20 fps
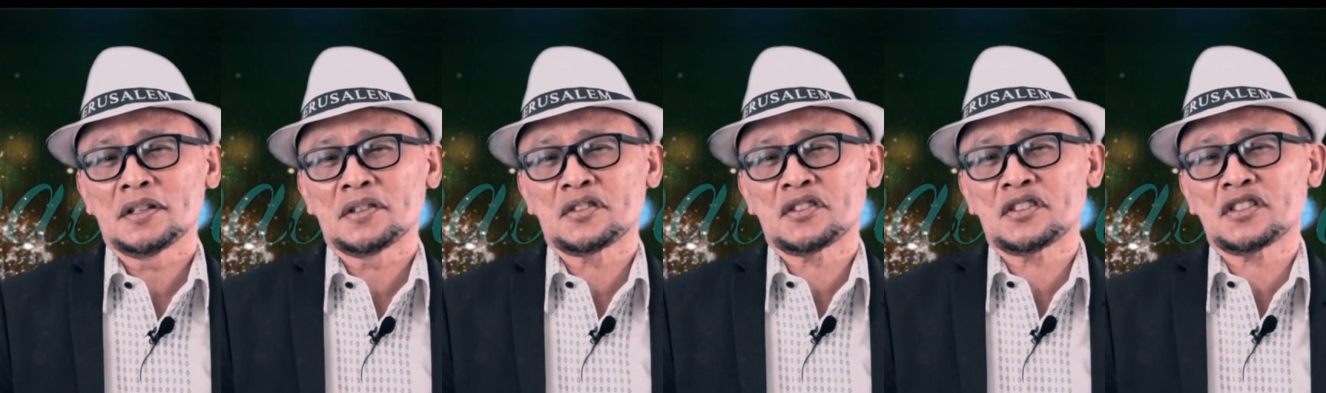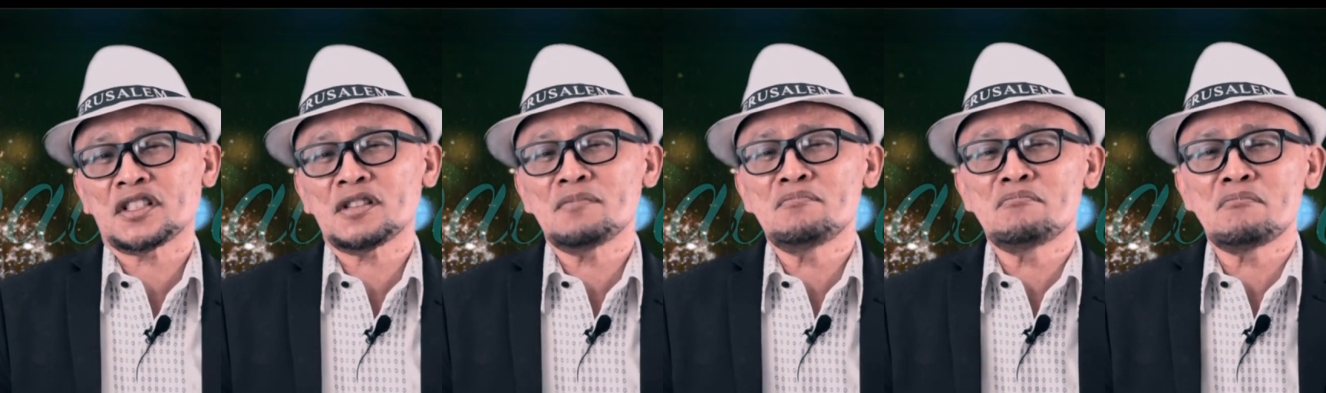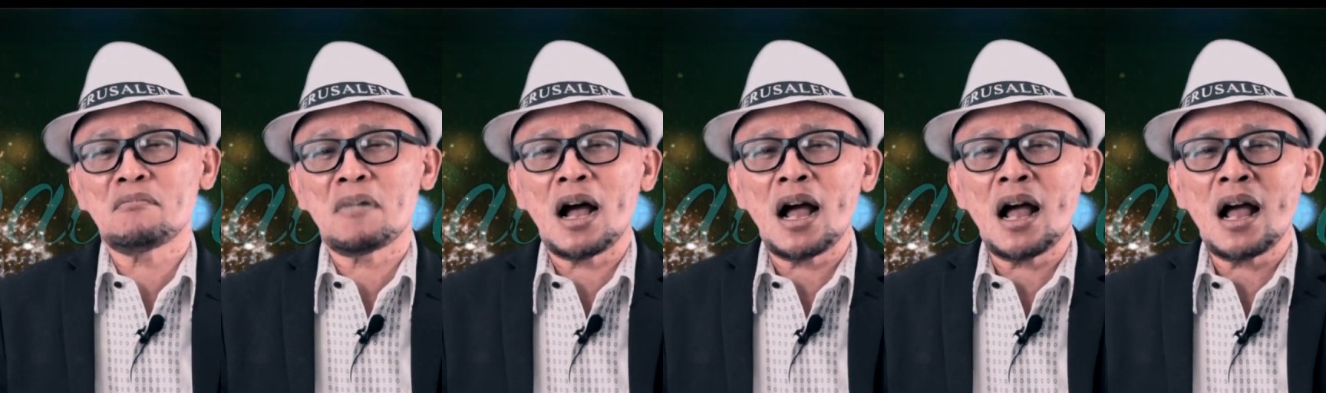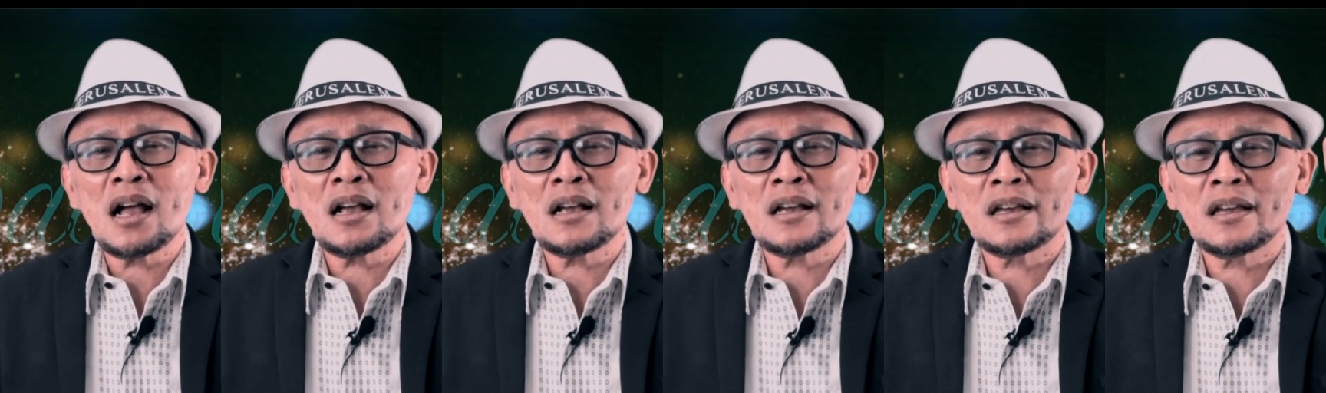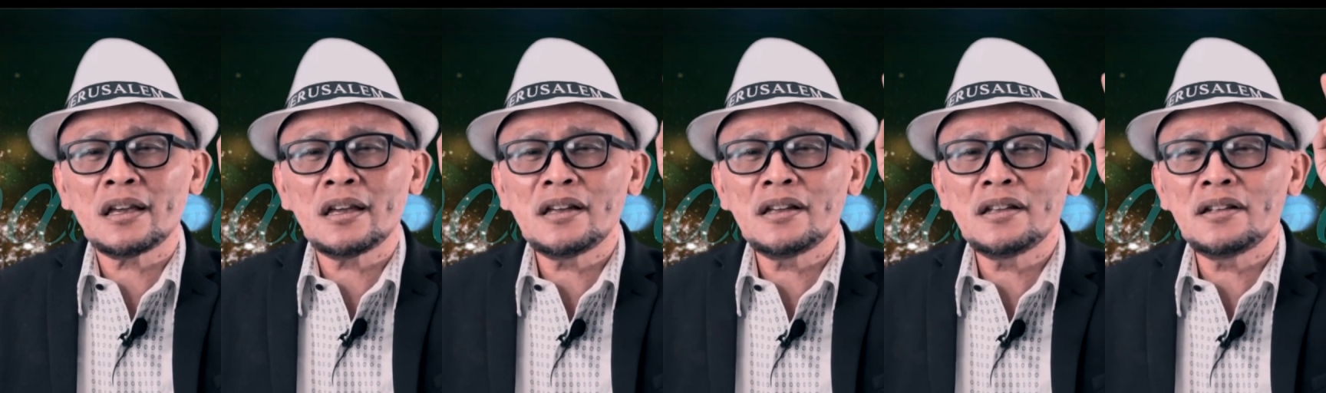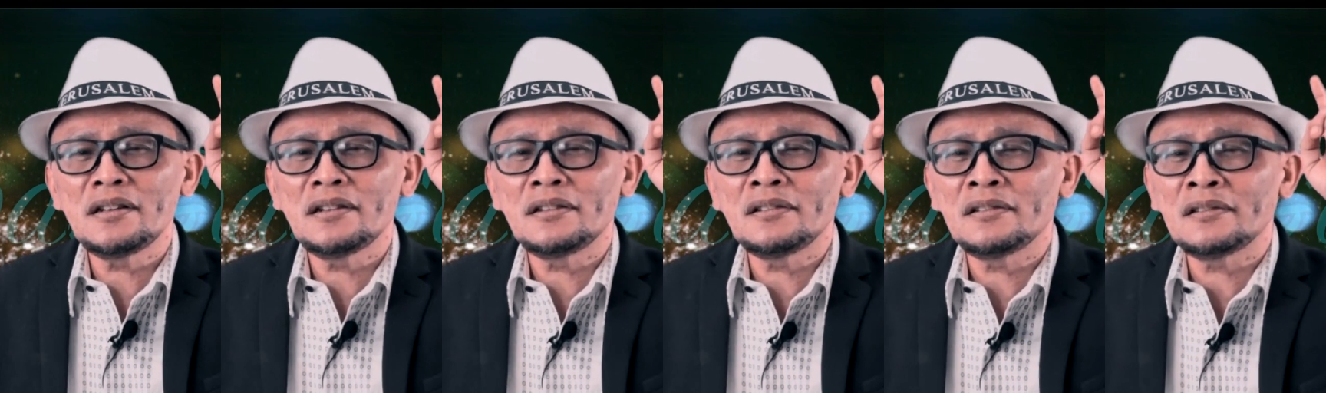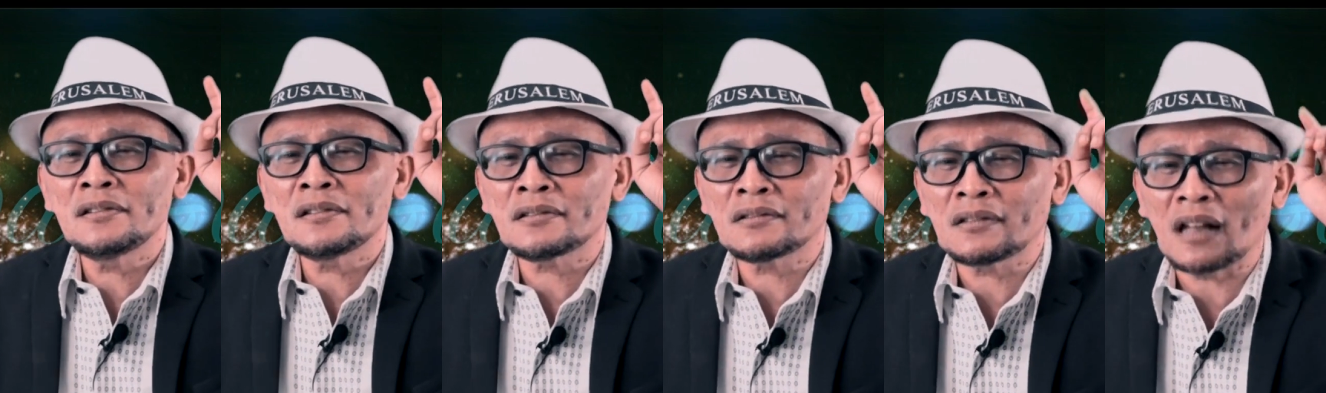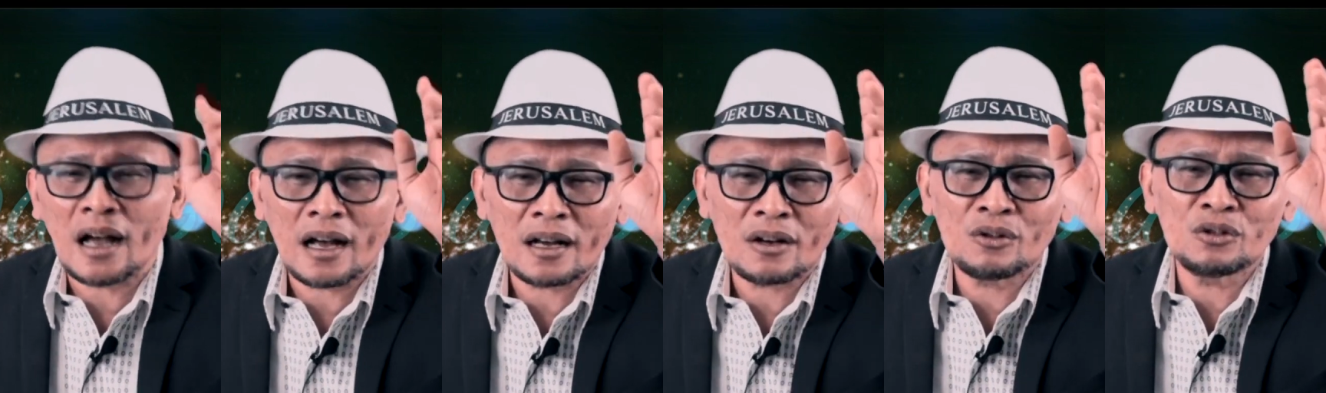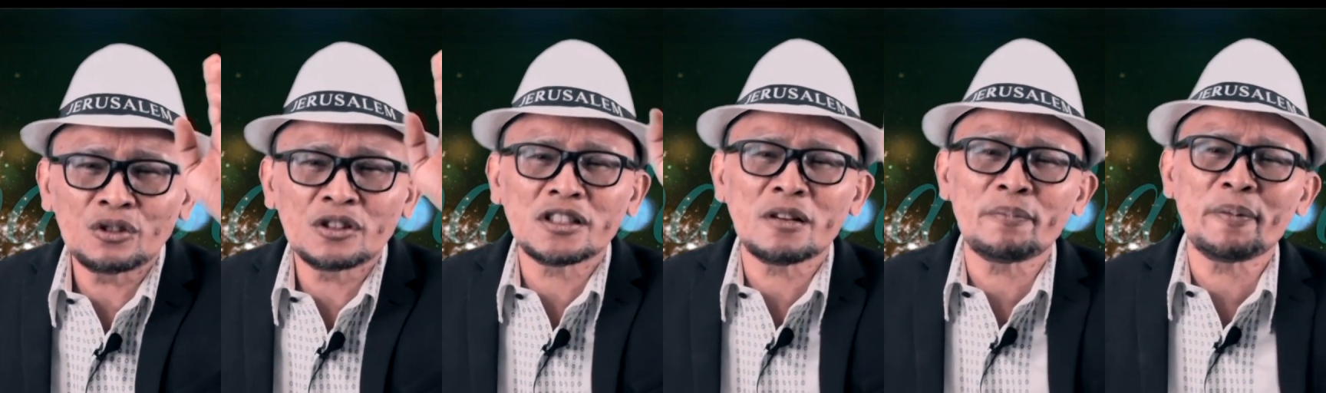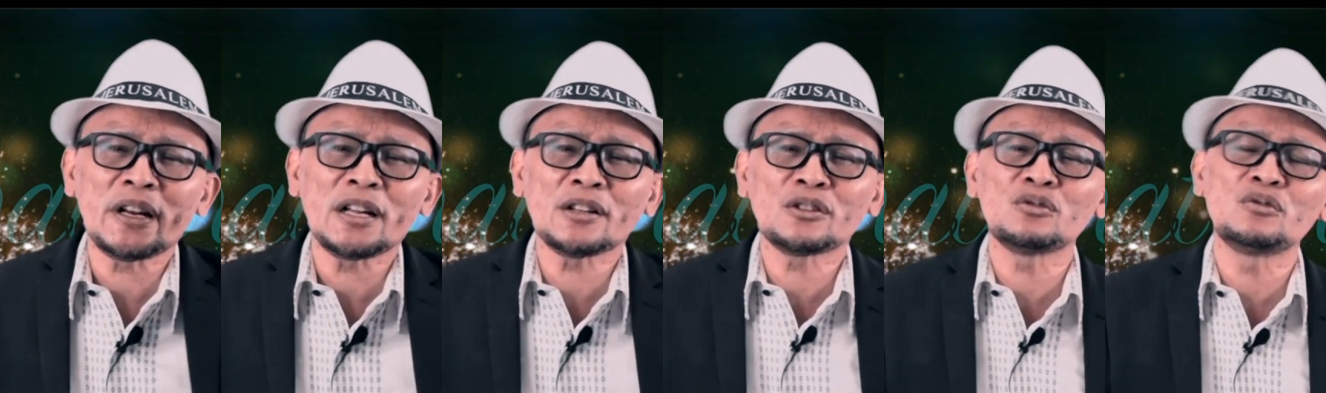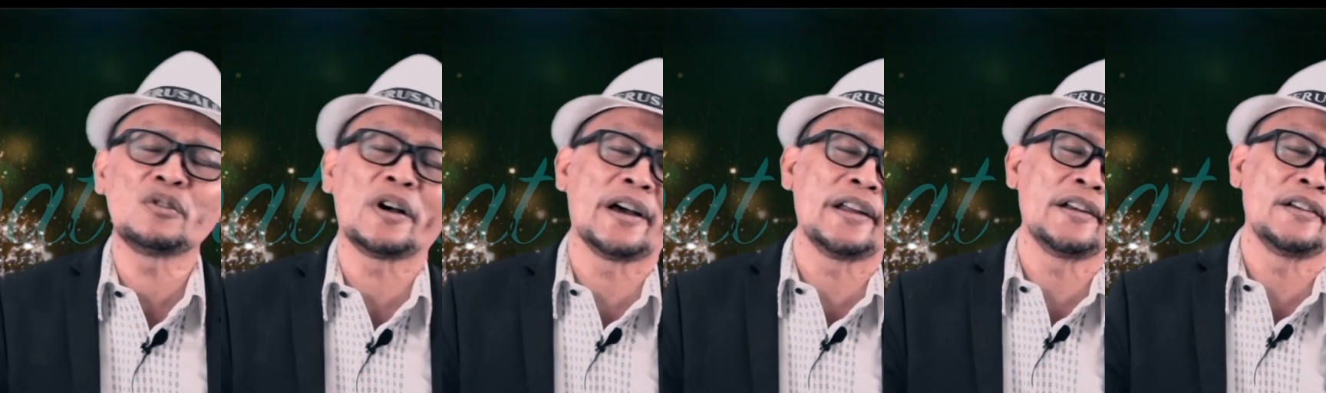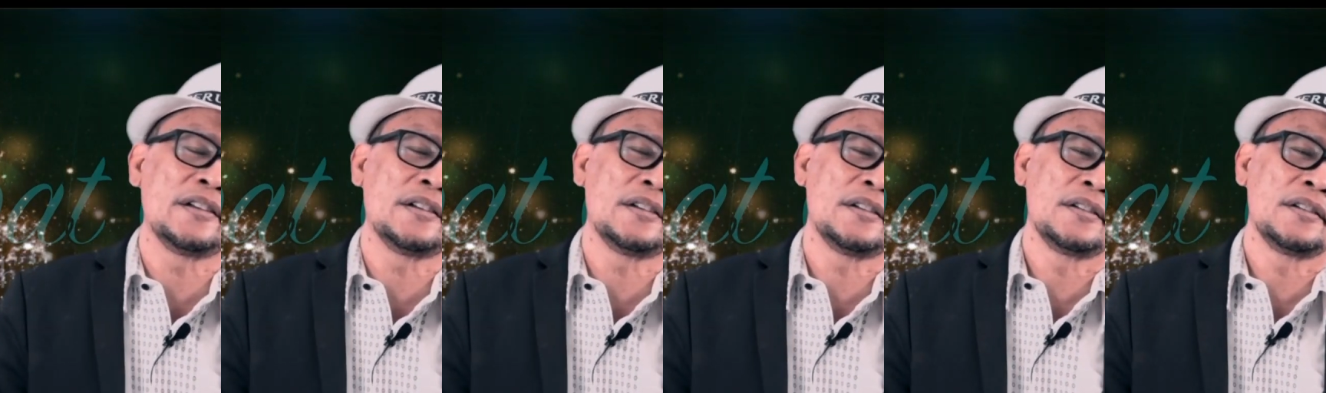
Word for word: Semakin takut kepada Tuhan,